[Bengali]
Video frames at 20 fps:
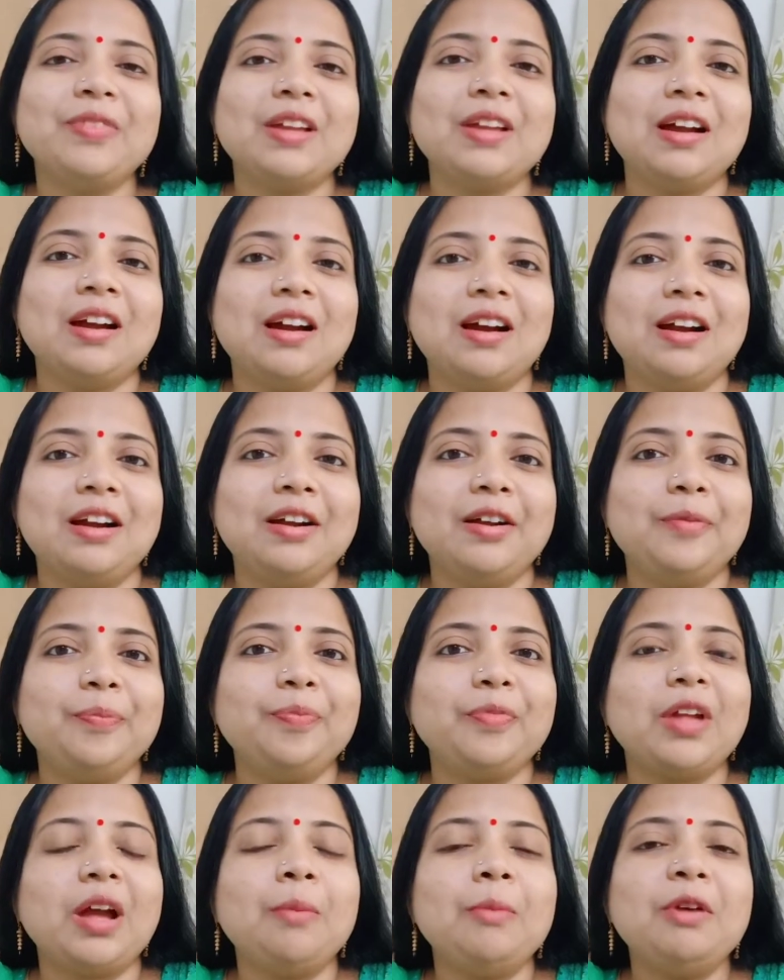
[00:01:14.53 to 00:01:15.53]
আর
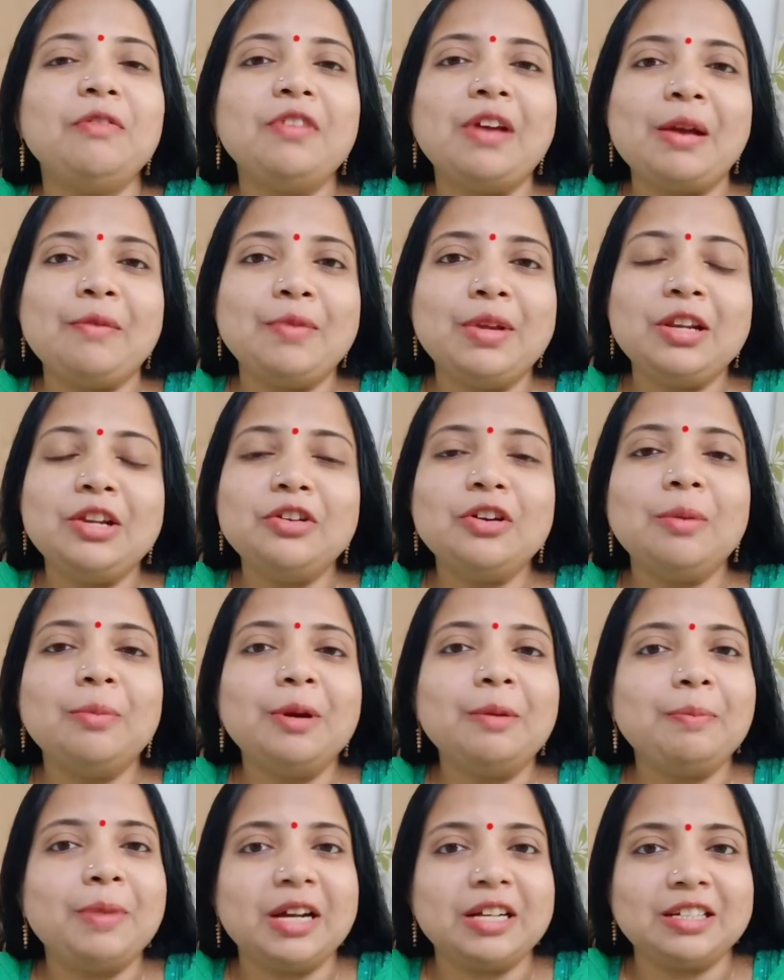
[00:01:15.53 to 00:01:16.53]
আমার ফ্যামিলিও
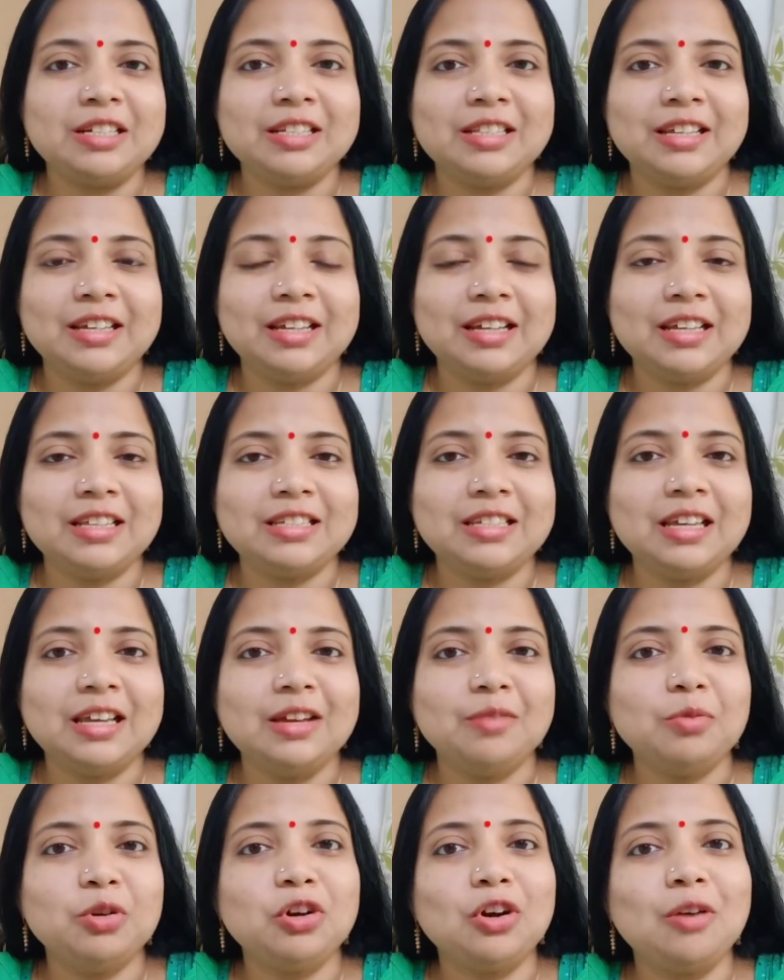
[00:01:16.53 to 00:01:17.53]
আমার পাশে থেকেছে
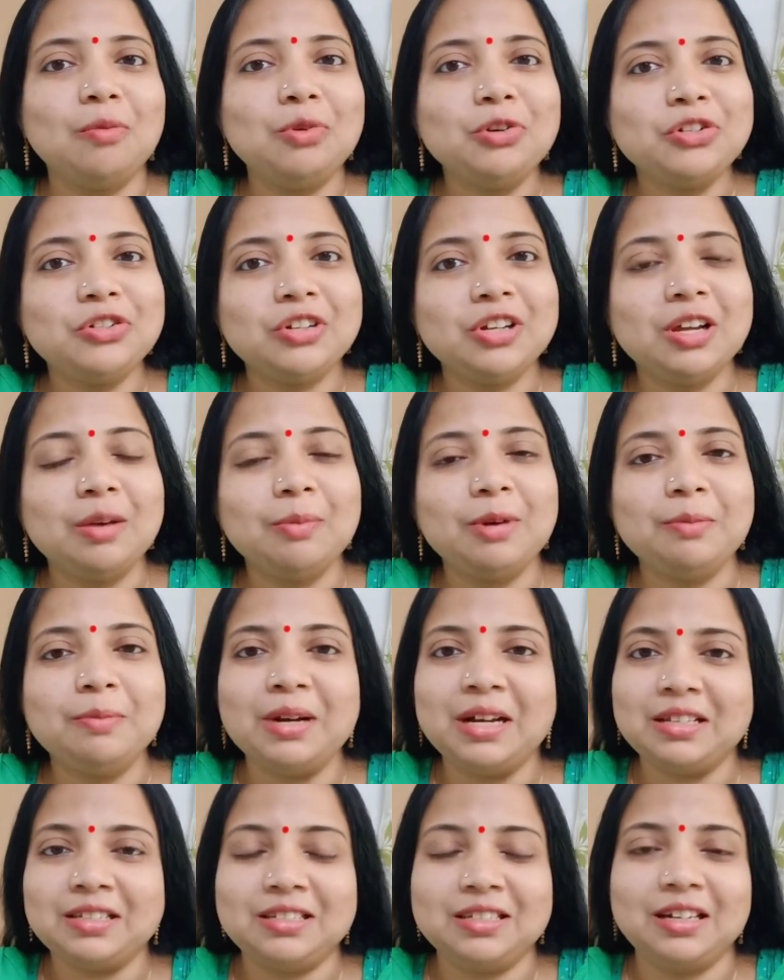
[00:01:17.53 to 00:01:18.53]
এবং অবশ্যই আমার
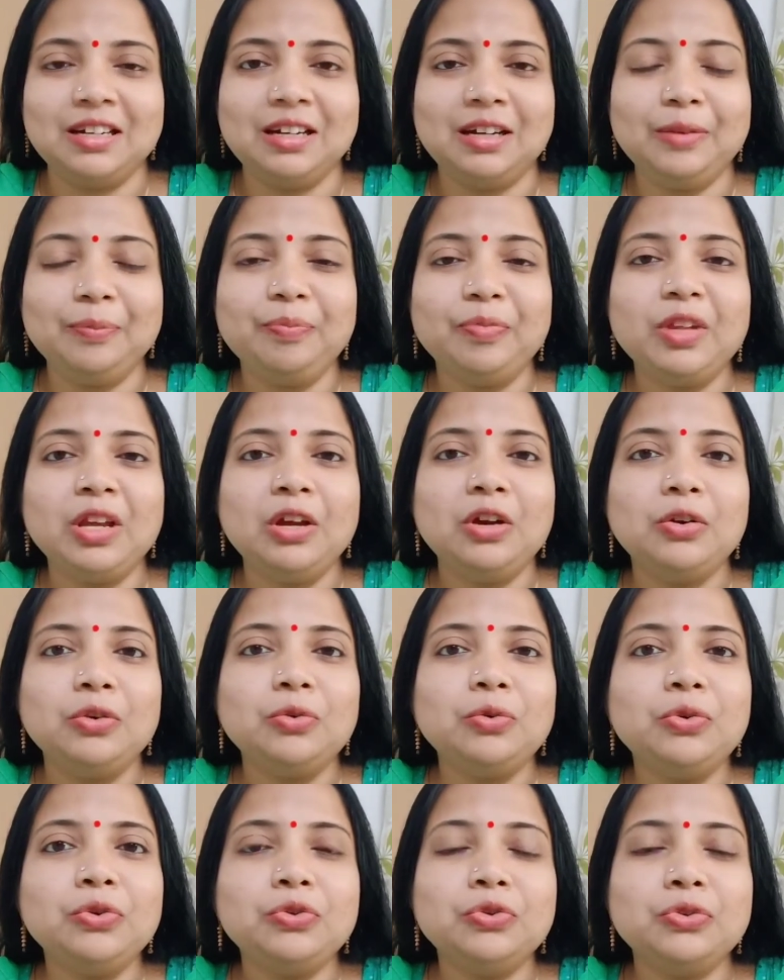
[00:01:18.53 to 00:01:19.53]
বাচ্চারা
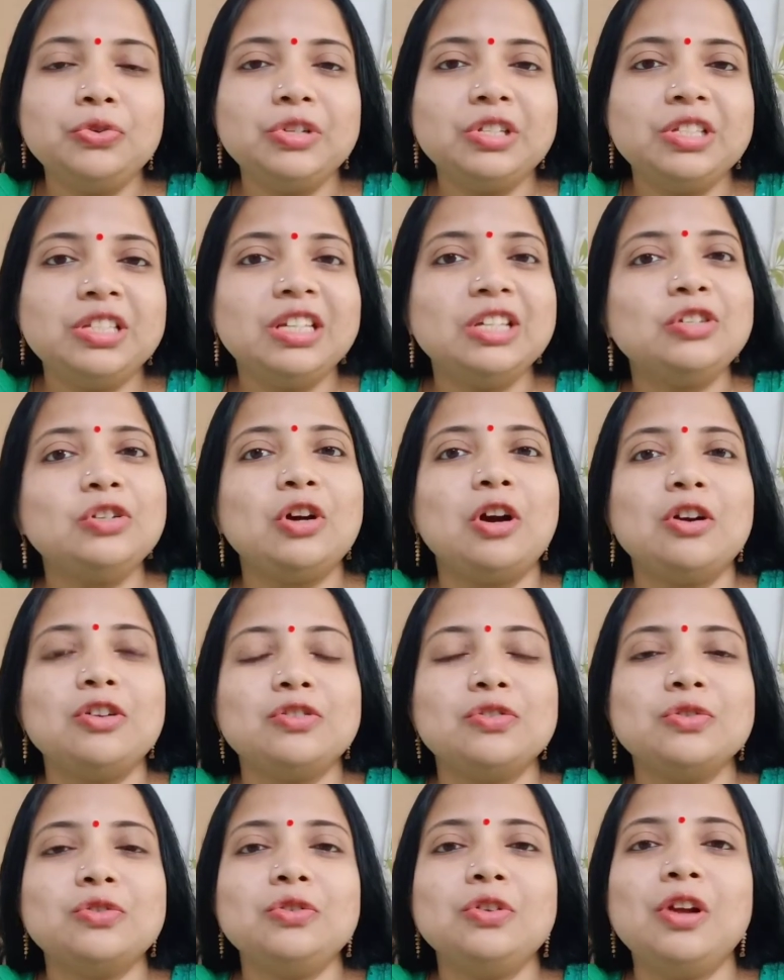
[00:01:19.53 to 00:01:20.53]
কুচুর যে
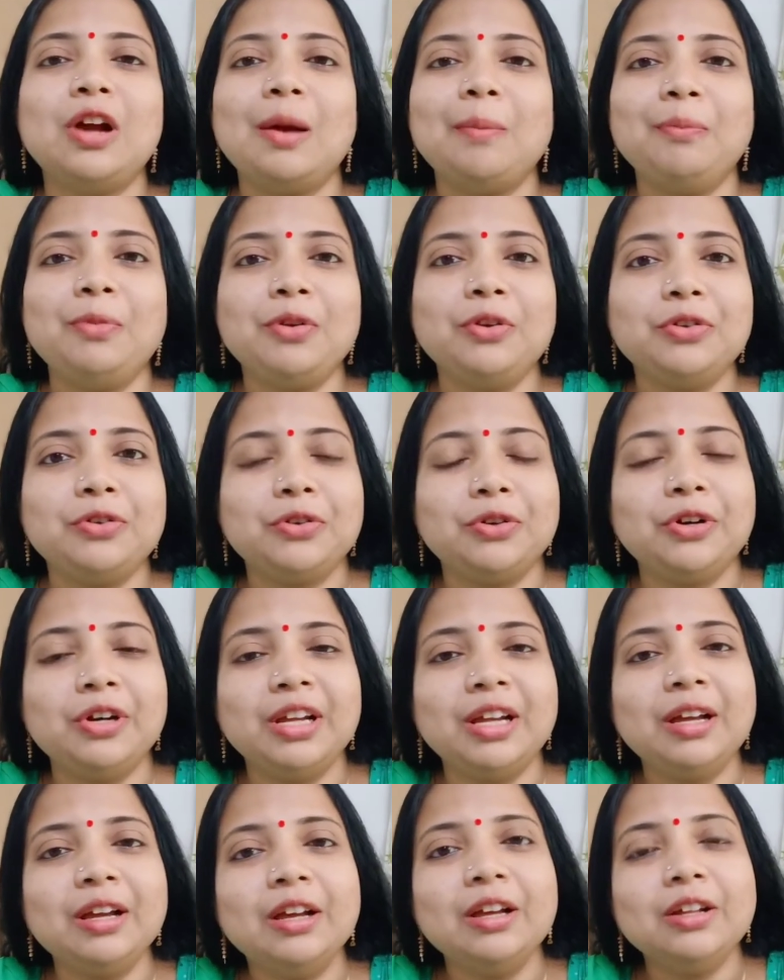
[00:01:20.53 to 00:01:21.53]
শর্টসগুলো আপলোড
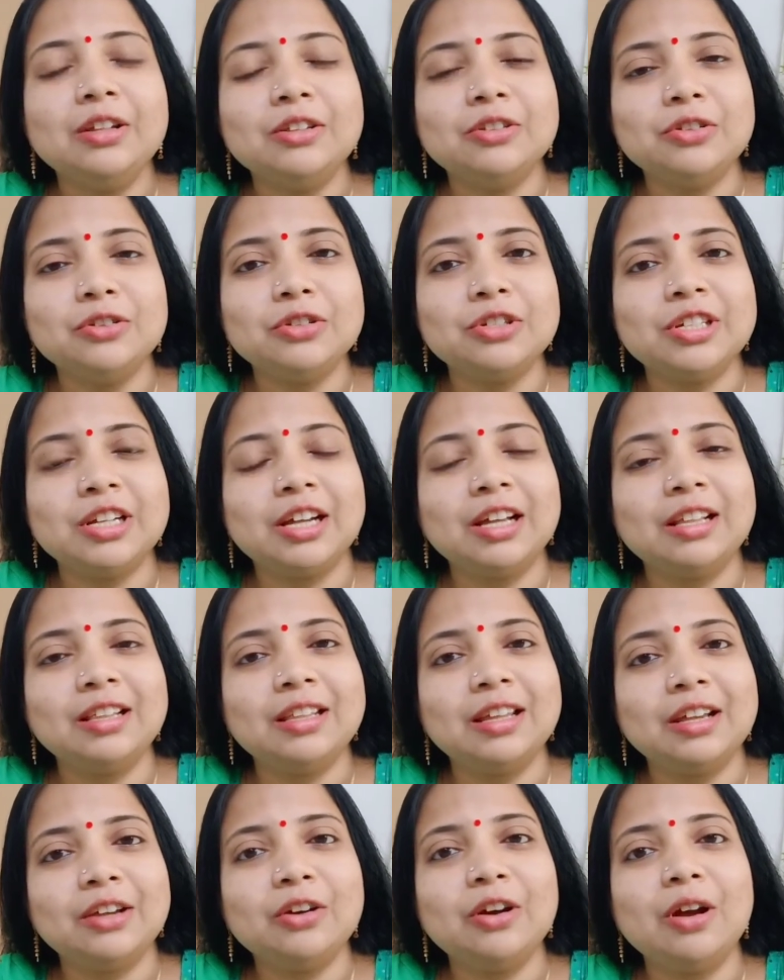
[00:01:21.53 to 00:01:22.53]
করি তো সেখান
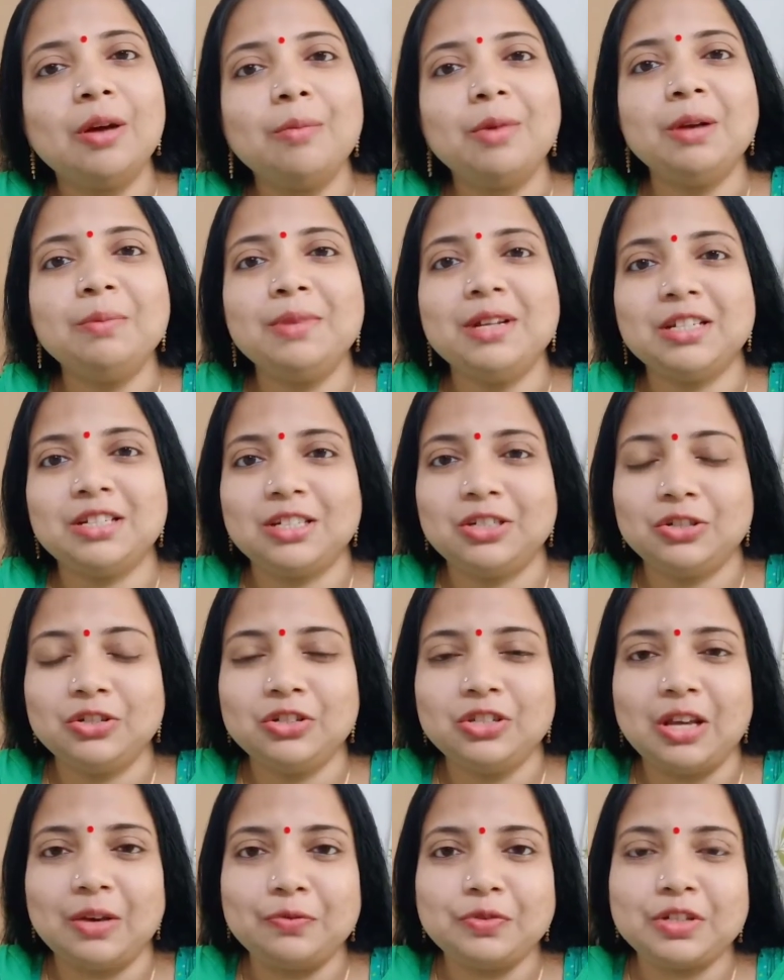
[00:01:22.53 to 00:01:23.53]
থেকেও আমার বেশ কিছু
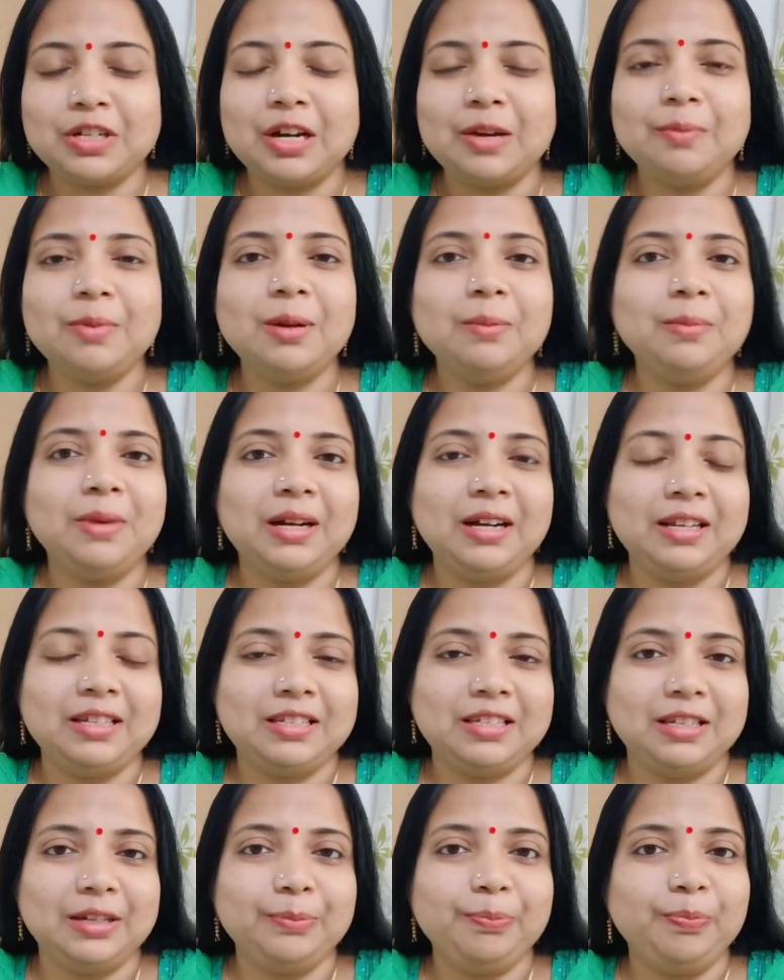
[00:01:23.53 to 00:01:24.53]
সাবস্ক্রাইবার
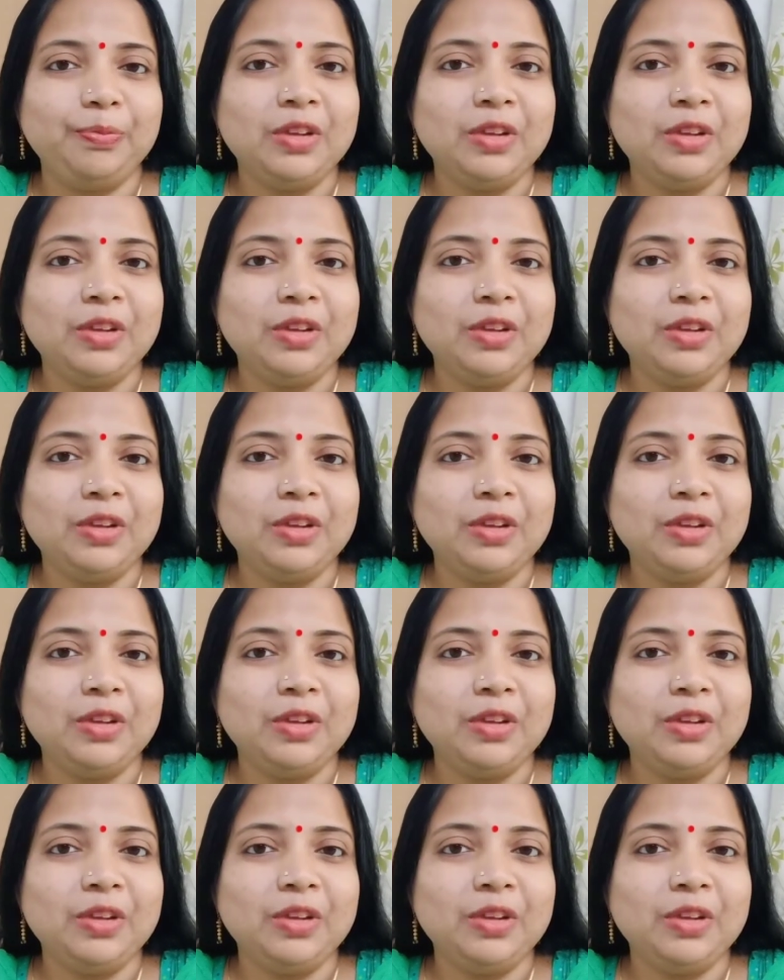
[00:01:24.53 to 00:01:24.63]
বেড়েছে